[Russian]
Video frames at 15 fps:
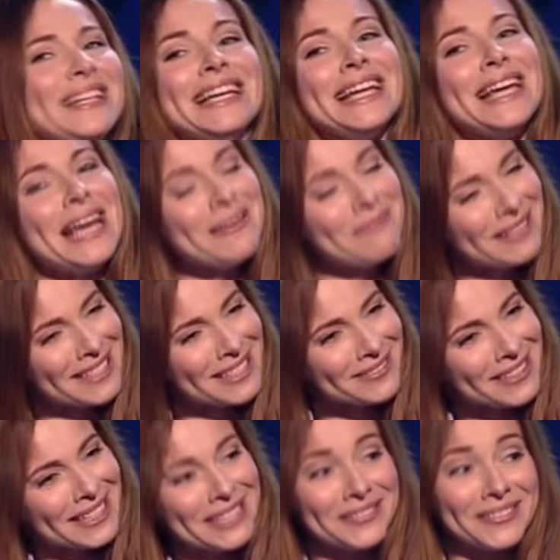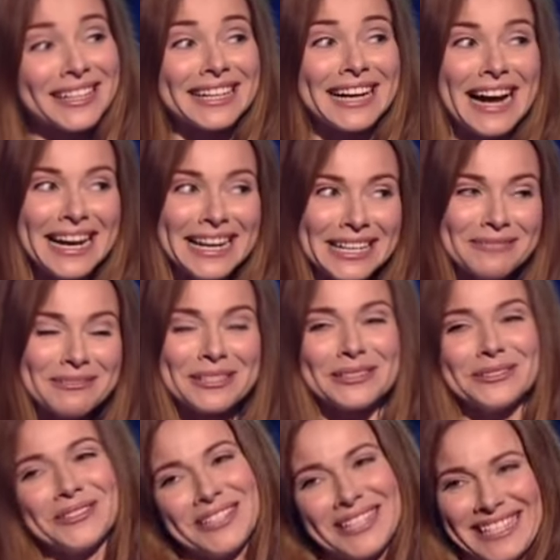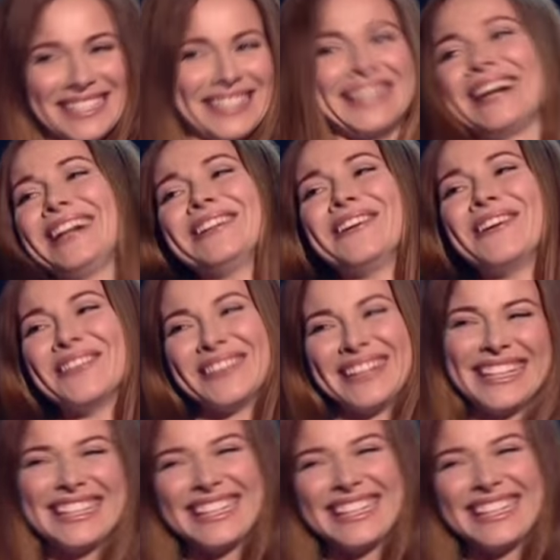Лебедева или в крайнем случае Соколова.